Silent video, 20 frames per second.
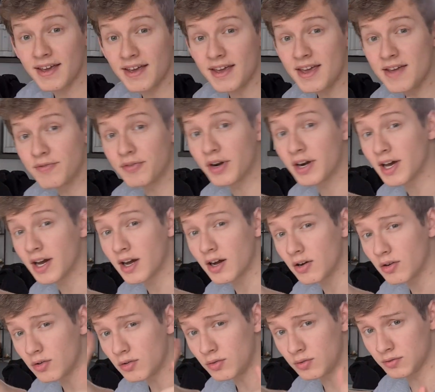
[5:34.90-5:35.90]
Et
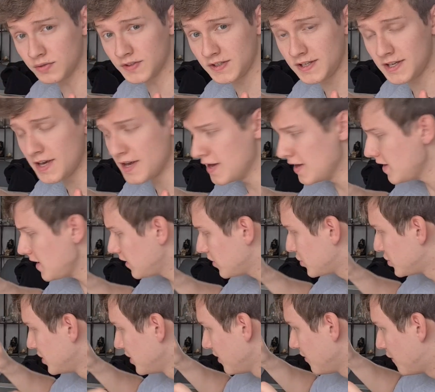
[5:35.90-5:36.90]
voilà, on y est.
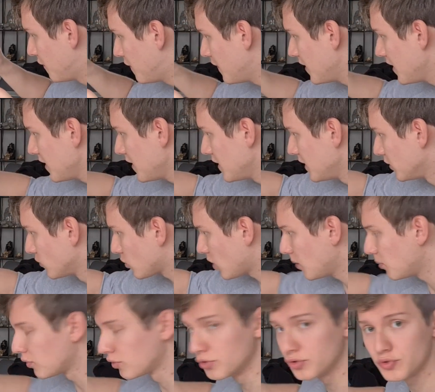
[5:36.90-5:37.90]
J'ai fait les
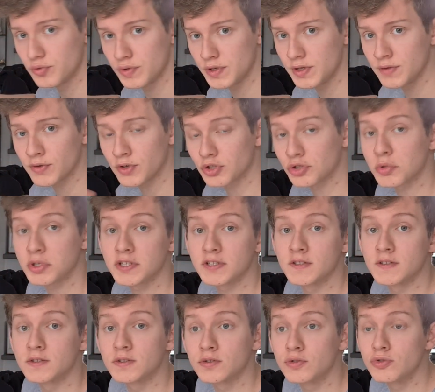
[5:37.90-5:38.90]
trois produits. Franchement,
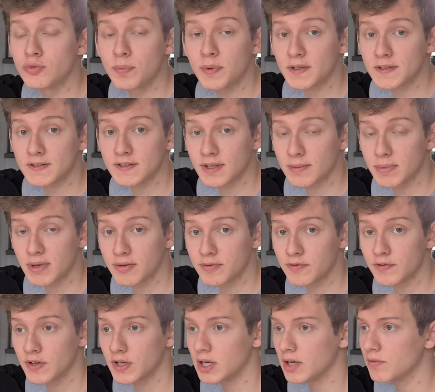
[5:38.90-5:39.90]
c'était super simple à
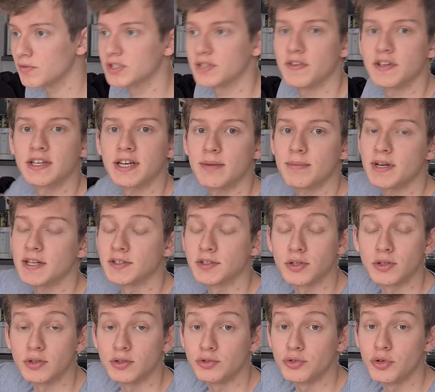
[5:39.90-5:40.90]
faire. Vous avez qu'à
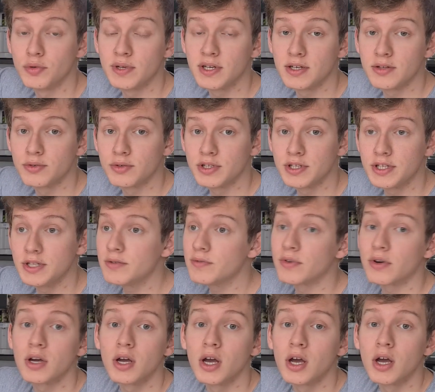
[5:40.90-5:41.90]
mettre de l'huile
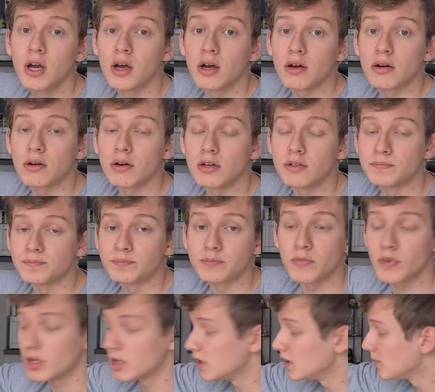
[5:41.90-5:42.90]
d'olive,
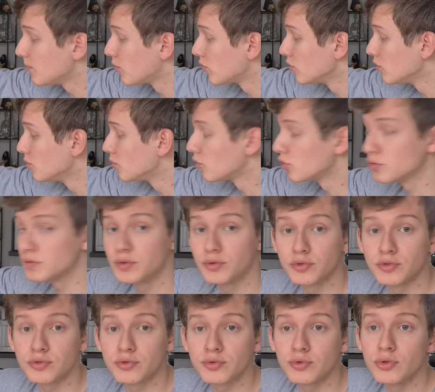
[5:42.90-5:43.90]
euh, les produits le produit
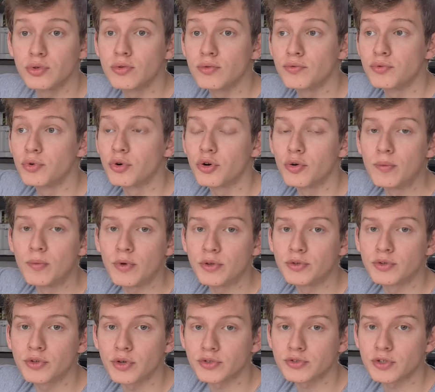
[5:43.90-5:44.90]
dessus, vous remuez
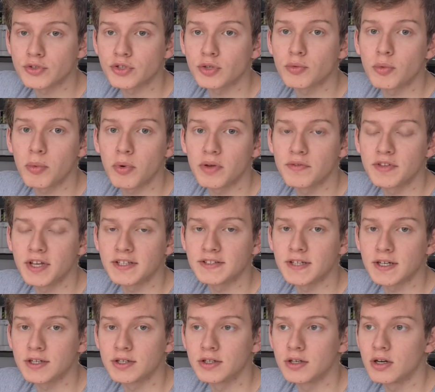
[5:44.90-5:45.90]
de temps en temps pour éviter que
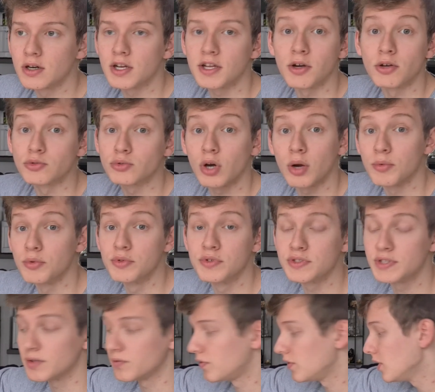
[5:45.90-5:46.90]
ça colle et en trois minutes
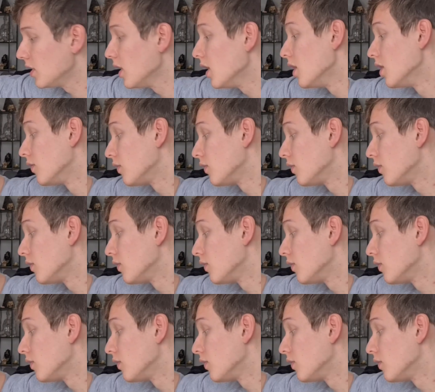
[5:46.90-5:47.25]
c'est fait.